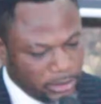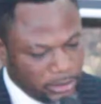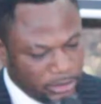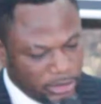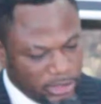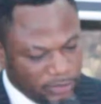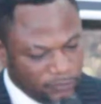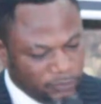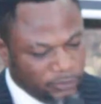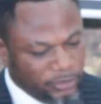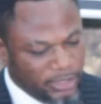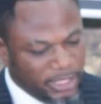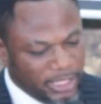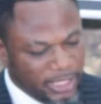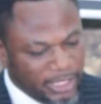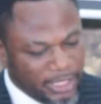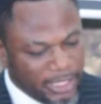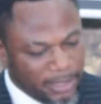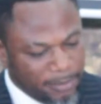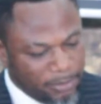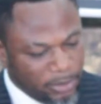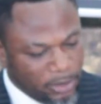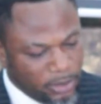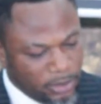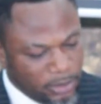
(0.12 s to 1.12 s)
Je voudrais
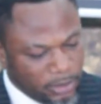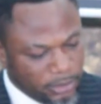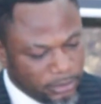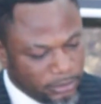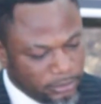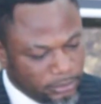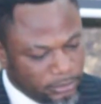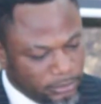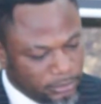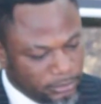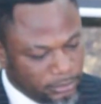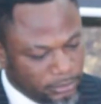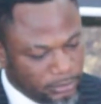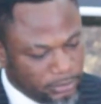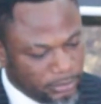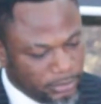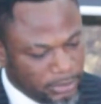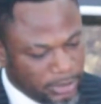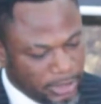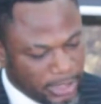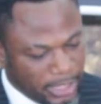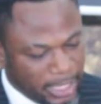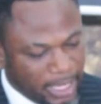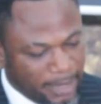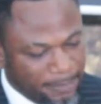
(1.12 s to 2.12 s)
d'abord
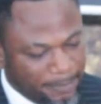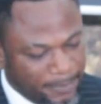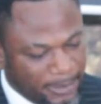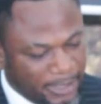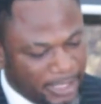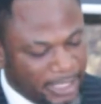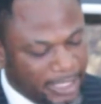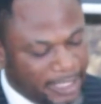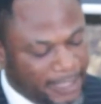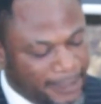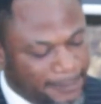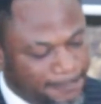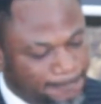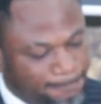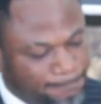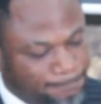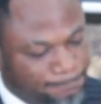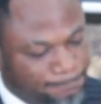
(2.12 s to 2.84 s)
rappeler